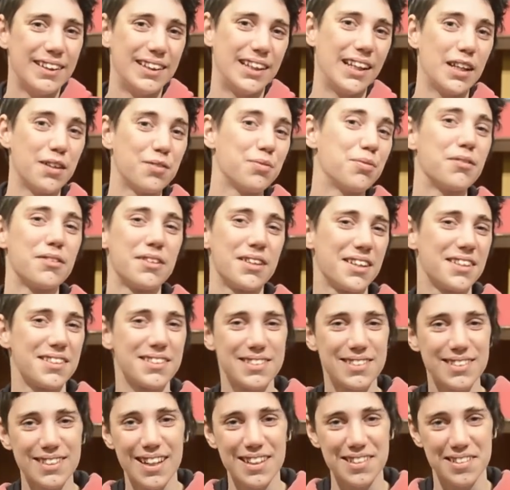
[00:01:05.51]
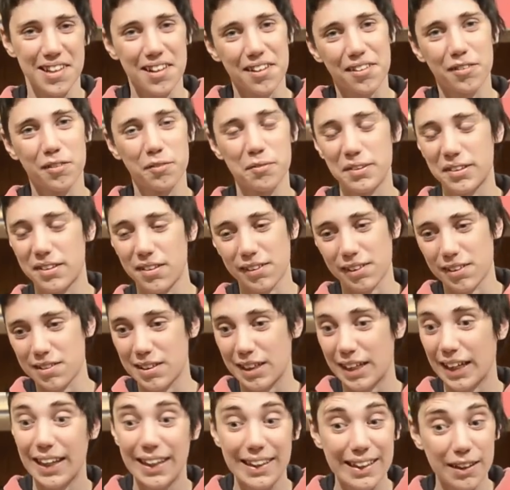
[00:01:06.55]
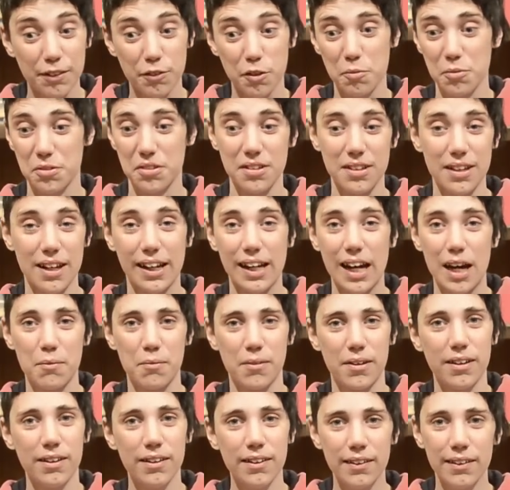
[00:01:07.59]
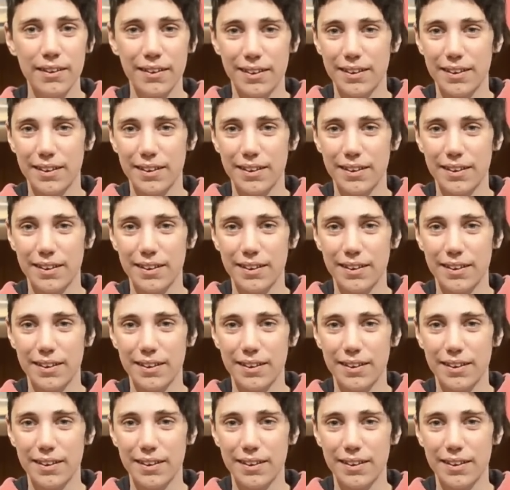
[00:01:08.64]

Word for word: la disfrutas a saco, mientras que si cada día duermes en la cama,